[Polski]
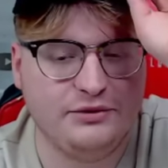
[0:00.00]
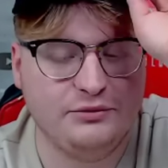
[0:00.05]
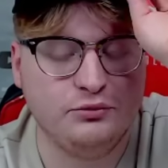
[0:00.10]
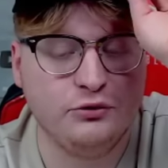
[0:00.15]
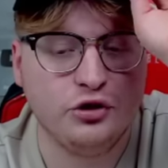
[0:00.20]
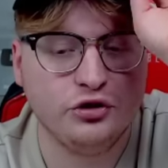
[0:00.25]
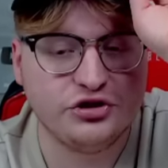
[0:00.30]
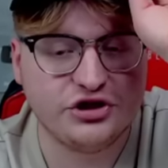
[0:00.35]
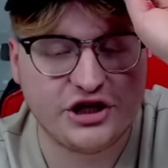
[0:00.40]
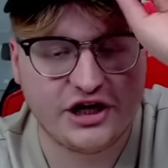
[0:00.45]

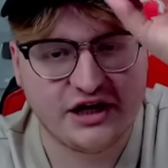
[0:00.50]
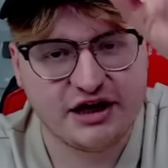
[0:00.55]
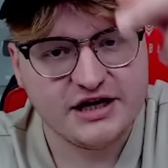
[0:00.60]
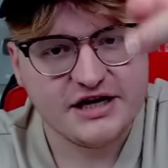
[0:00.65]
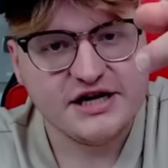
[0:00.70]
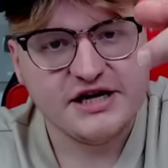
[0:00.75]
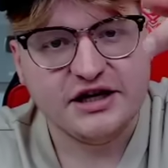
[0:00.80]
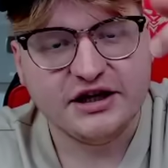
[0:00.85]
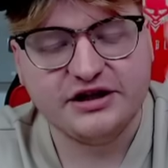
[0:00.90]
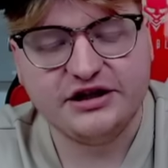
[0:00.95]
Może,
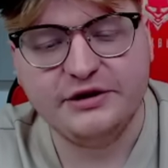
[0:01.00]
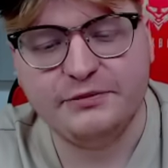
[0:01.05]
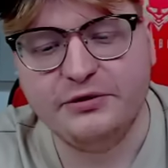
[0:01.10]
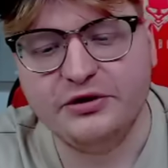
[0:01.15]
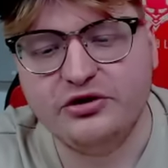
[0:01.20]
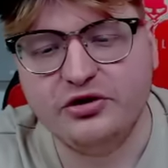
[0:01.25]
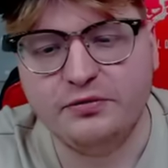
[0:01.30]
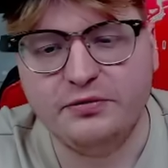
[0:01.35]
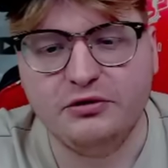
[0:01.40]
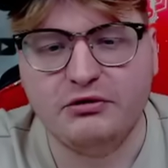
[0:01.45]
gdyby
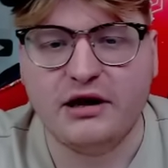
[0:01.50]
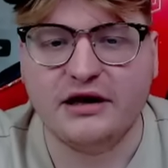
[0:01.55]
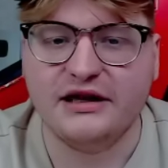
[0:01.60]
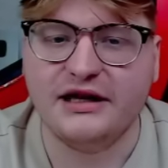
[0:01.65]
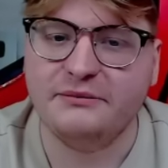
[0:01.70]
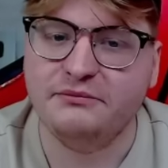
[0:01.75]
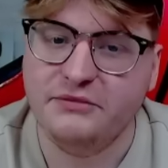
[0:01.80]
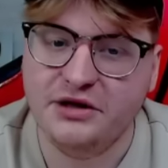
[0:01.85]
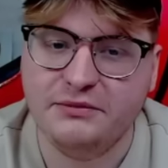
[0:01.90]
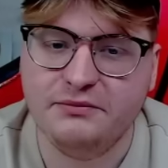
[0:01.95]
to była
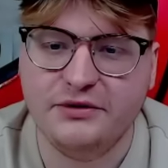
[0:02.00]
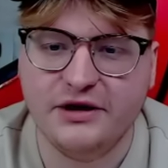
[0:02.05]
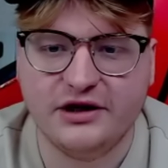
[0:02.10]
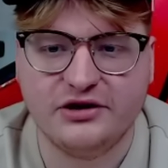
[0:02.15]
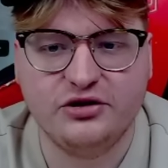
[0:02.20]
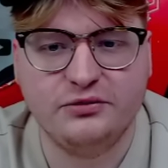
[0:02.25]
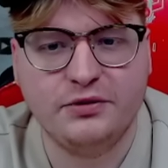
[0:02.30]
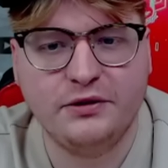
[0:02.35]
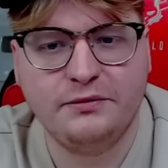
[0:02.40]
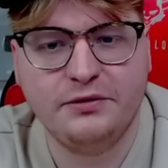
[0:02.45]
Namibia,
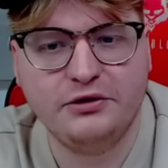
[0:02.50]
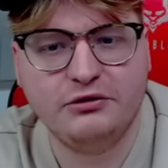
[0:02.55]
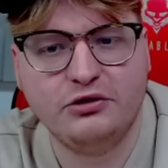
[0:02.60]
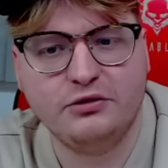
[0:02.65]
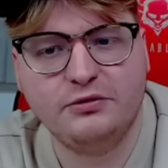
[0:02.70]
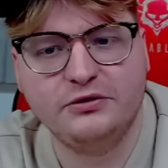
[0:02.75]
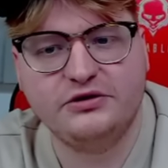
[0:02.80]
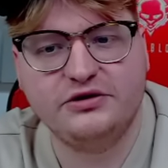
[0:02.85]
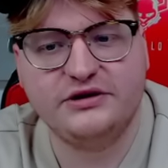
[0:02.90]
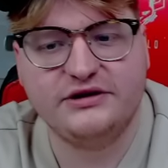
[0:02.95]
to by było,
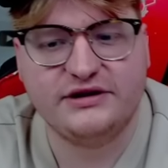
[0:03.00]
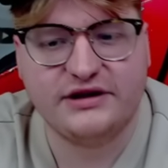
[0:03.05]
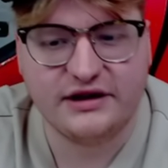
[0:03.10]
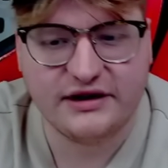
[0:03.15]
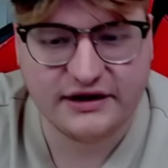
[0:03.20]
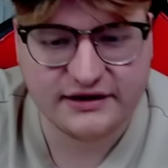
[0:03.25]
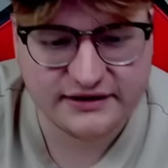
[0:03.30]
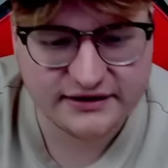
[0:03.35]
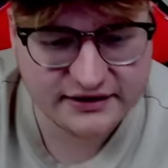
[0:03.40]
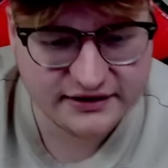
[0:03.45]
bo to jest
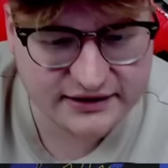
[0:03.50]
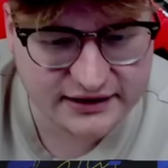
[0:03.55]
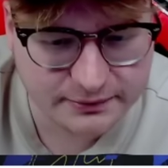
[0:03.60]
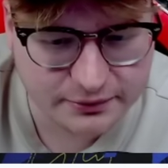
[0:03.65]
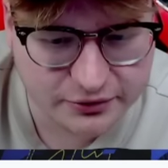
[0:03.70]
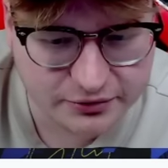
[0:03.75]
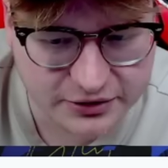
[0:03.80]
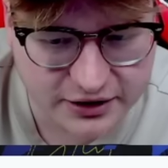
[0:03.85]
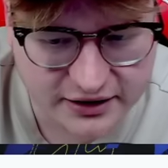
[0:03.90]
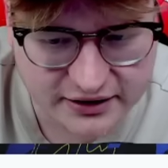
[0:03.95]
jedna z tych
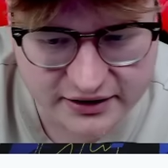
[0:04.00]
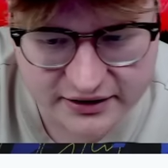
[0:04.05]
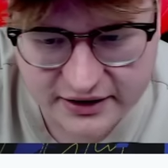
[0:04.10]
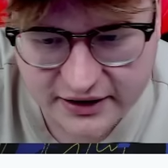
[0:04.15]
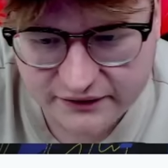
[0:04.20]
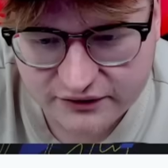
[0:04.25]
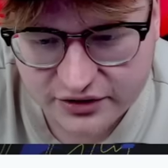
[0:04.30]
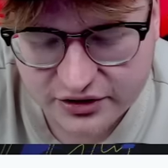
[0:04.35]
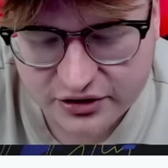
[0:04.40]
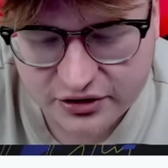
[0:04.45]
zapomnianych
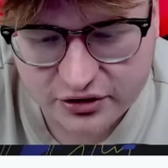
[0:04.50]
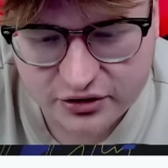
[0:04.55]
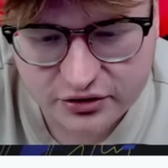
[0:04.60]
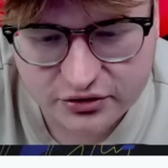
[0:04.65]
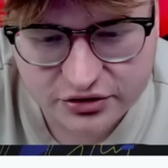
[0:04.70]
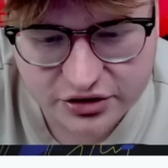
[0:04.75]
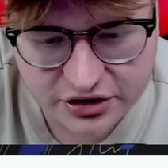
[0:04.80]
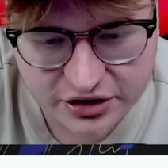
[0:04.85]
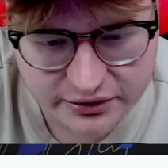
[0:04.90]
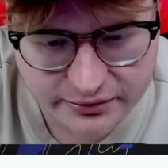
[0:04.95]
dawnych
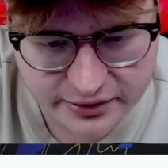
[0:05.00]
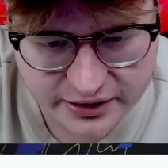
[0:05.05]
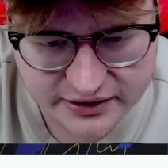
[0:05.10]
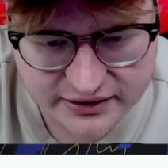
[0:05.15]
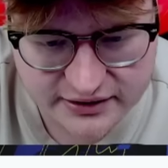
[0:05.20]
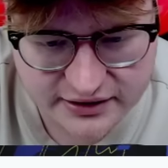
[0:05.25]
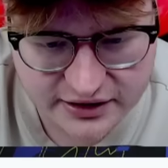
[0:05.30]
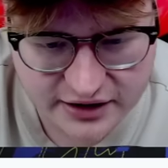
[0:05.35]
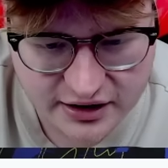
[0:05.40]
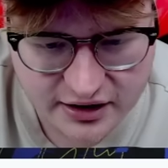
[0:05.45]
kolonii
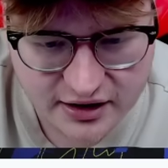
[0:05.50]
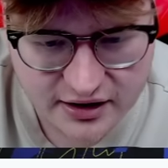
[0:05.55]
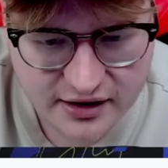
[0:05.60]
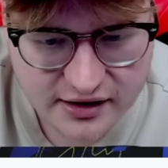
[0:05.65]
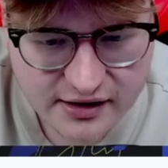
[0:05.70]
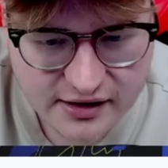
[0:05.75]
niemieckich.